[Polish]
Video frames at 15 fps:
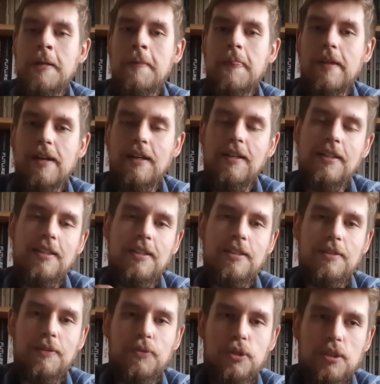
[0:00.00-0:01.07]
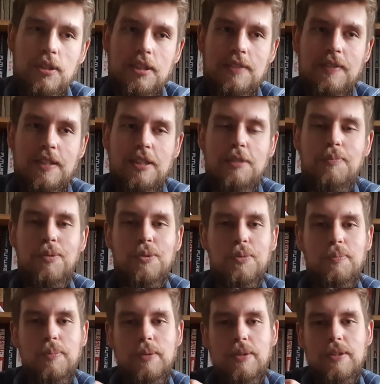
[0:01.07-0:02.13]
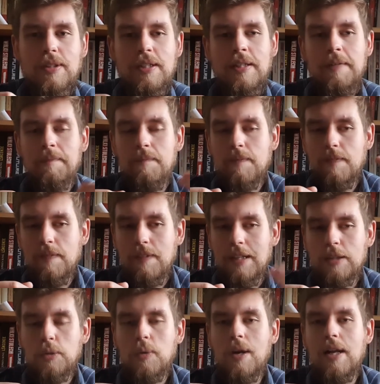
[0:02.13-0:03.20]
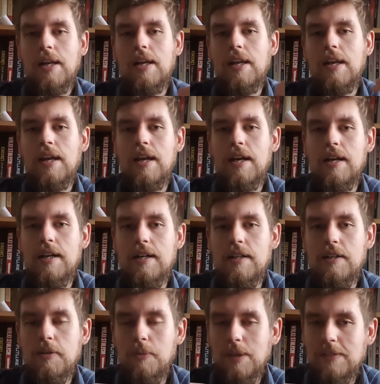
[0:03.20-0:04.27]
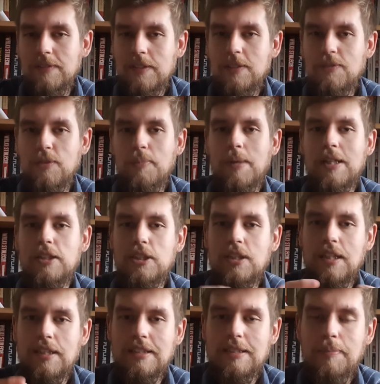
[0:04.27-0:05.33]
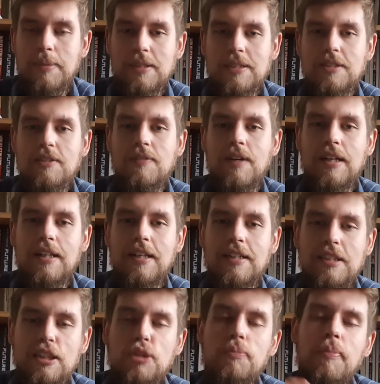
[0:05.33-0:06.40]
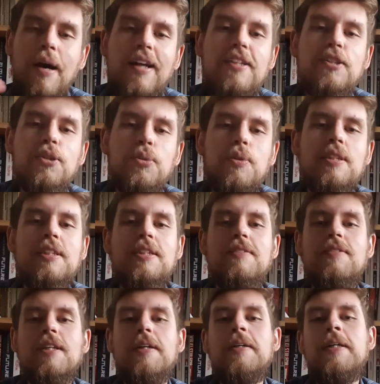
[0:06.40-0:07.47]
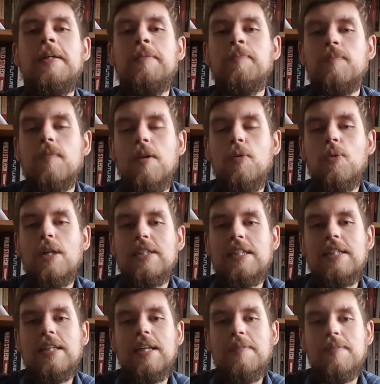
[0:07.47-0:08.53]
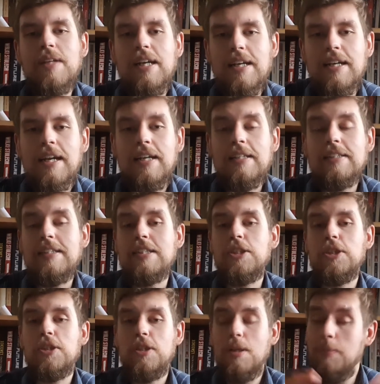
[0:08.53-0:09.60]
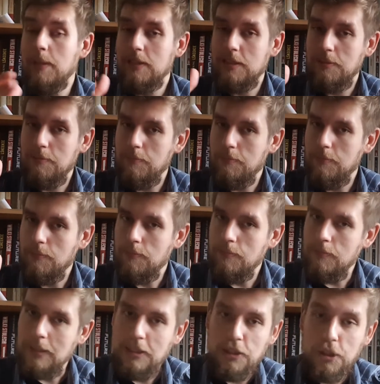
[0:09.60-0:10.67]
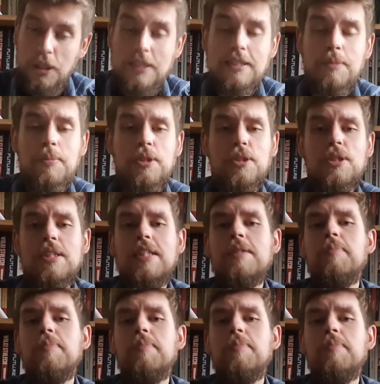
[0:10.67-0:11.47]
religijnym, to wszystko jest w jakiś sposób naturalne, a łatwe do wyobrażenia i zaprezentowania i bardzo sugestywnie mm, ukazane nam na ekranie, także jeżeli będzie, będzie szansa obejrzeć Sant